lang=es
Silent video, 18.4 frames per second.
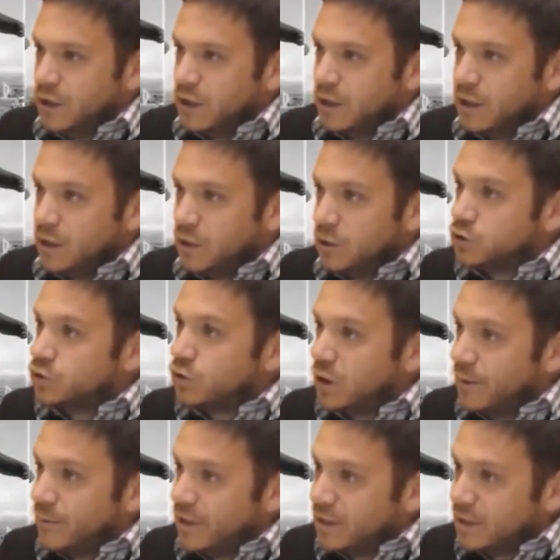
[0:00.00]
no
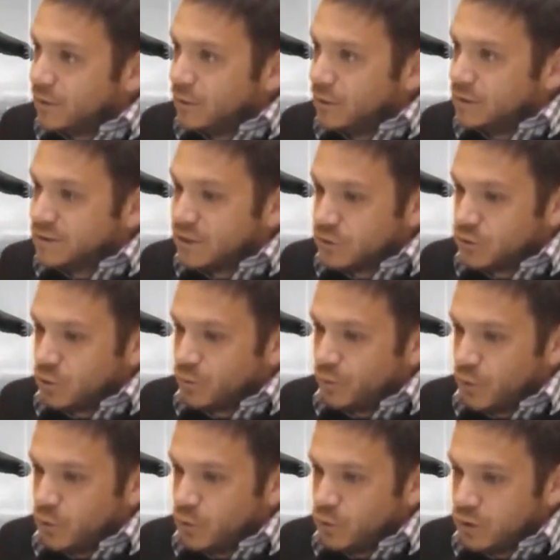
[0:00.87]
solamente con el
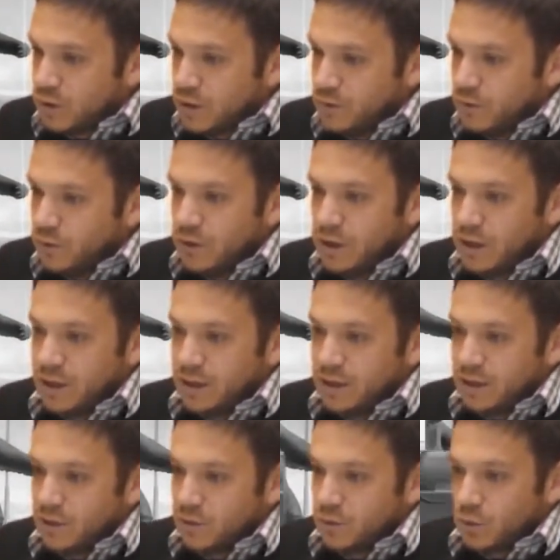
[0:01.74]
sector productivo
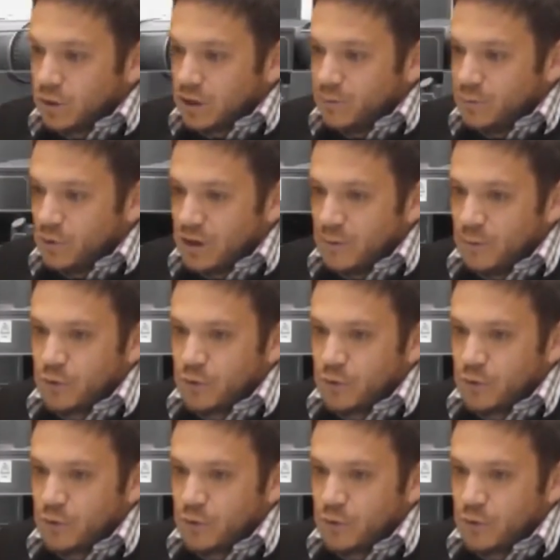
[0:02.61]
del turismo,